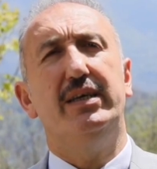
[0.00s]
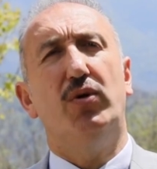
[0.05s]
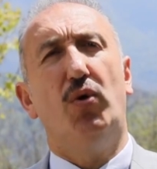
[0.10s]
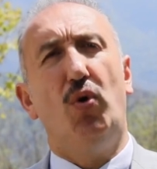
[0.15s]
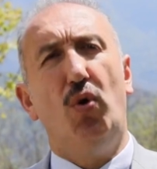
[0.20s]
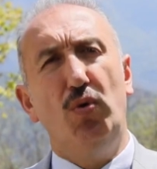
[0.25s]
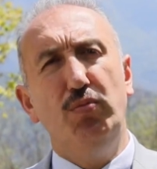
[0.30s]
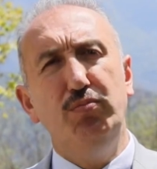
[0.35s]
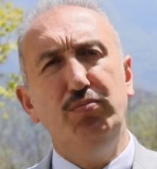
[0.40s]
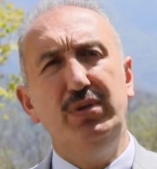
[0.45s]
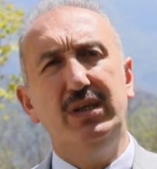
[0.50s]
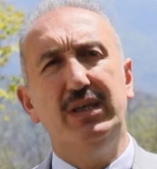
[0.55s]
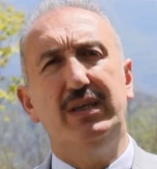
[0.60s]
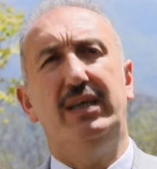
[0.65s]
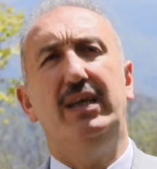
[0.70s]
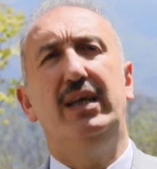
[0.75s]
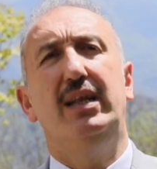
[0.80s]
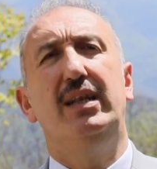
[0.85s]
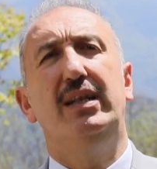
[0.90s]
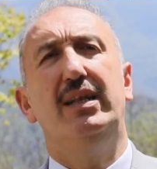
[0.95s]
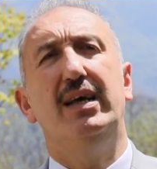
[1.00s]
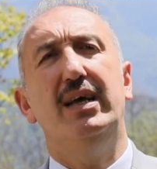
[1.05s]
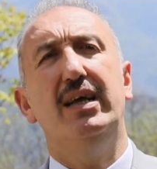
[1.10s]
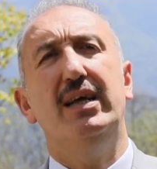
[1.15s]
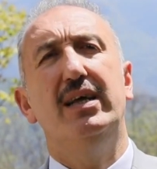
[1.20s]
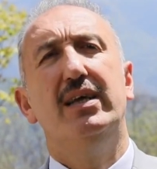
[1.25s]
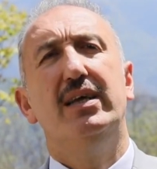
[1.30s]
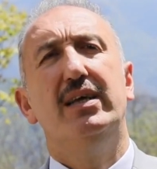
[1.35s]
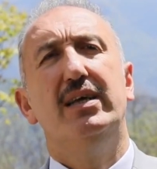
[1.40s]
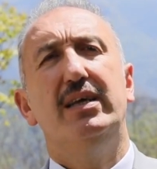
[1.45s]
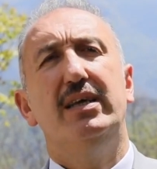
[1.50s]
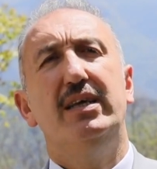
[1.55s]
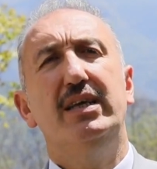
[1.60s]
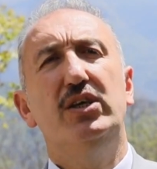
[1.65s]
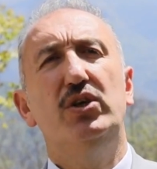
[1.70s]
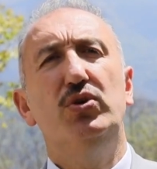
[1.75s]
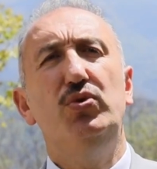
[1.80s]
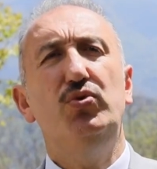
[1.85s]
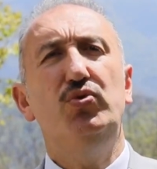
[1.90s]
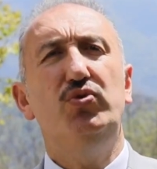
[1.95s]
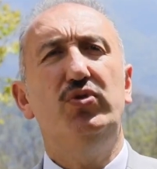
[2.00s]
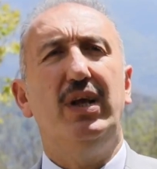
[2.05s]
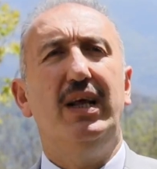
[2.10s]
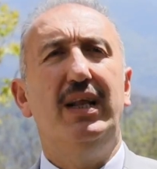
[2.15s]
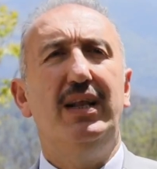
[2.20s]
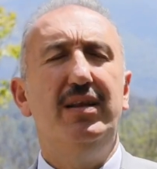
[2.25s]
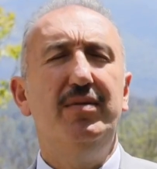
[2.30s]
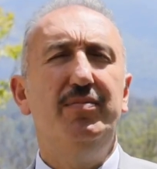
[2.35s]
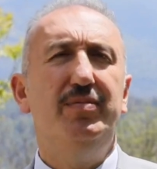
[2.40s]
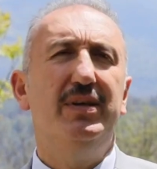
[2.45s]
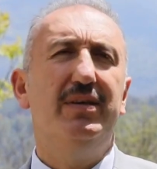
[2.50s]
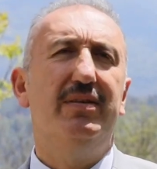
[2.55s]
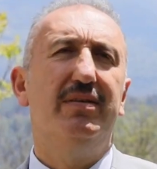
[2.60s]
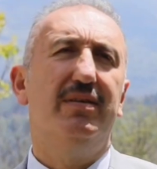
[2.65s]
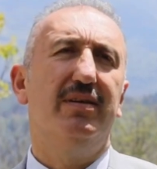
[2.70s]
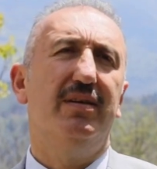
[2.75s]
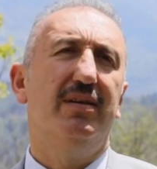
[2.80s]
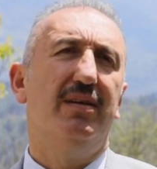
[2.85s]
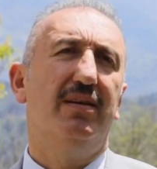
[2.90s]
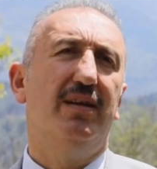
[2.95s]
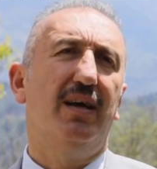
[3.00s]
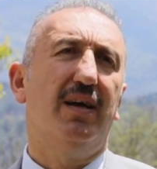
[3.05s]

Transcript: 11 ilde 251 e,